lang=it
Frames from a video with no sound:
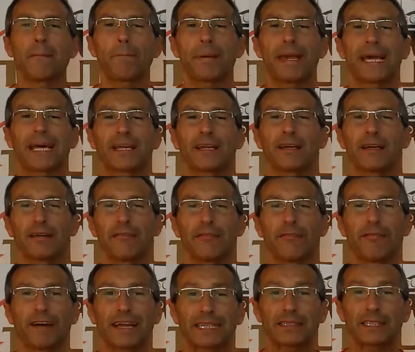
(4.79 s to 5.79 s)
per
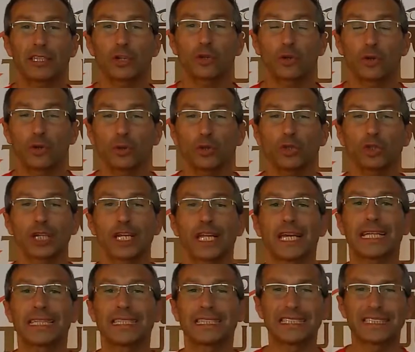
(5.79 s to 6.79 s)
farti
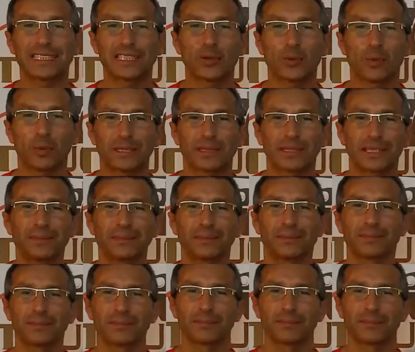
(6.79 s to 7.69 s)
riconoscere e distinguerti?